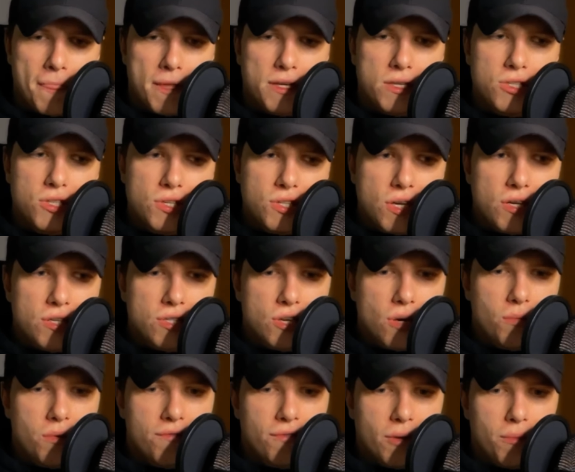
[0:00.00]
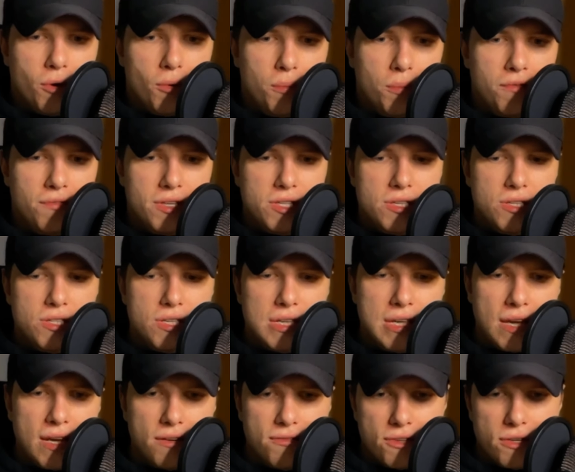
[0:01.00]
I dzisiaj chciałbym Wam opowiedzieć,
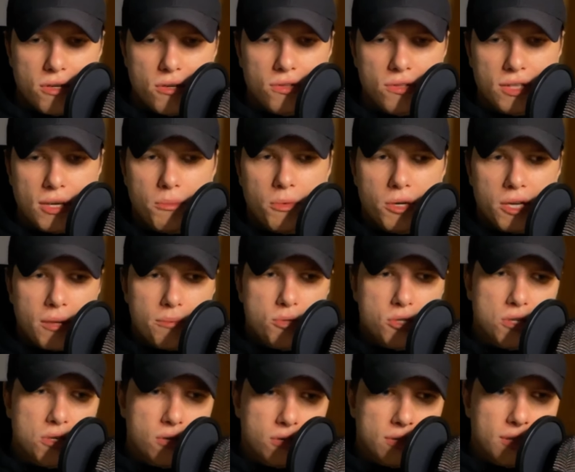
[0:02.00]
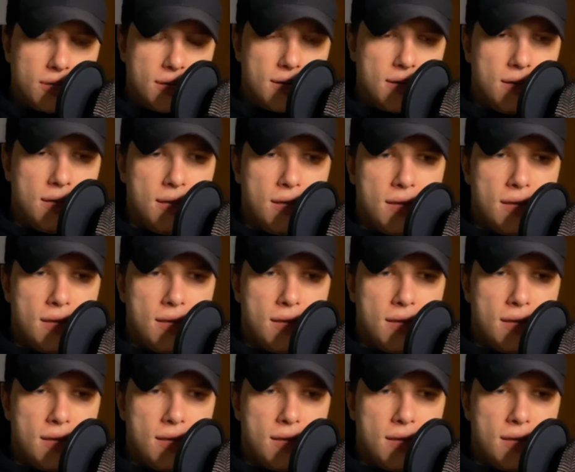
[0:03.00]
jak wygląda moja przygoda